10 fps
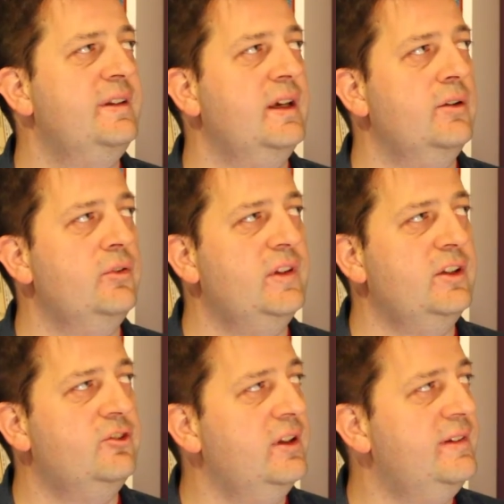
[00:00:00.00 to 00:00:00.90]
ITF,
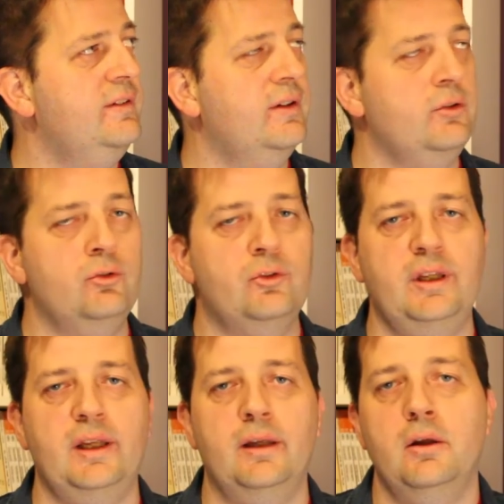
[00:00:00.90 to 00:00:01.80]
c'est Chelsea Vanout
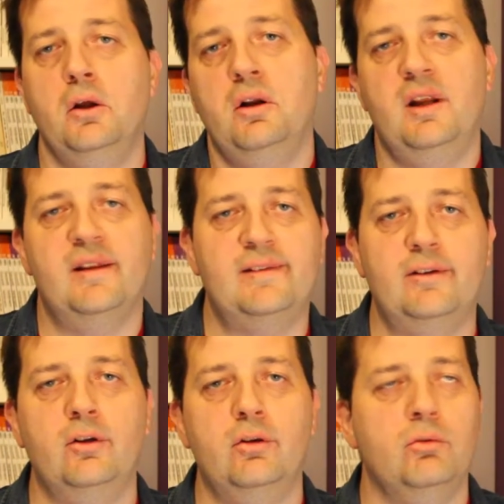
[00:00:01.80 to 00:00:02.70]
qui est la
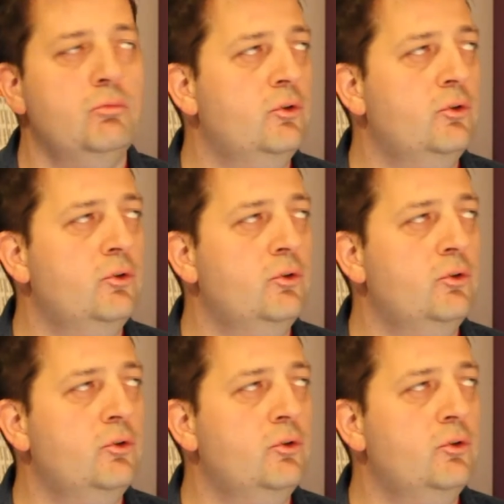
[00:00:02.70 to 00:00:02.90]
seule,